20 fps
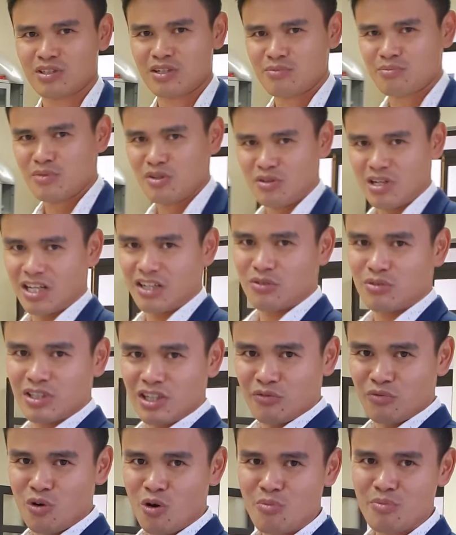tâm bưu điện của
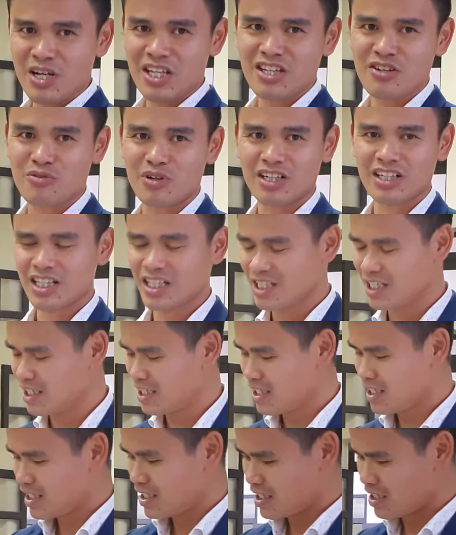thành phố Uông Bí, tỉnh Quảng Ninh.
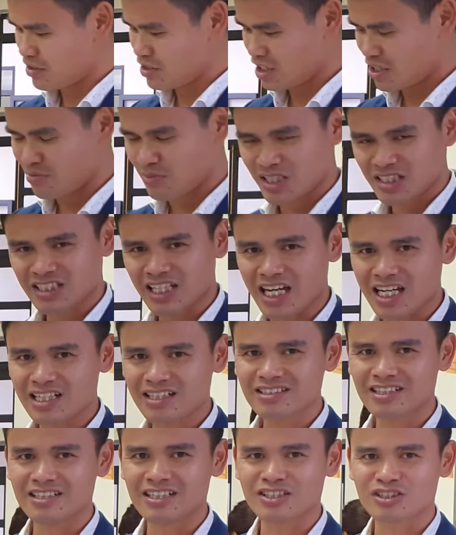Thế giờ mình sẽ
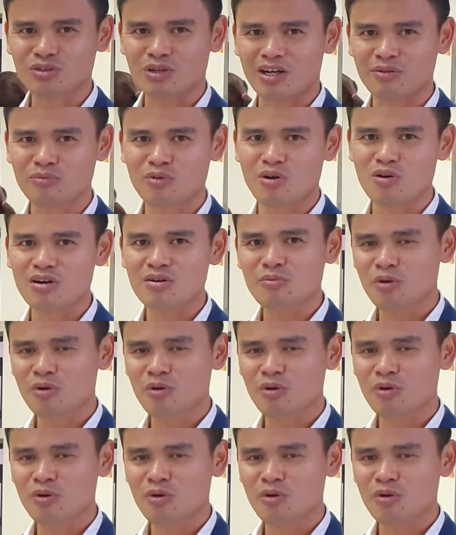gửi toàn bộ cái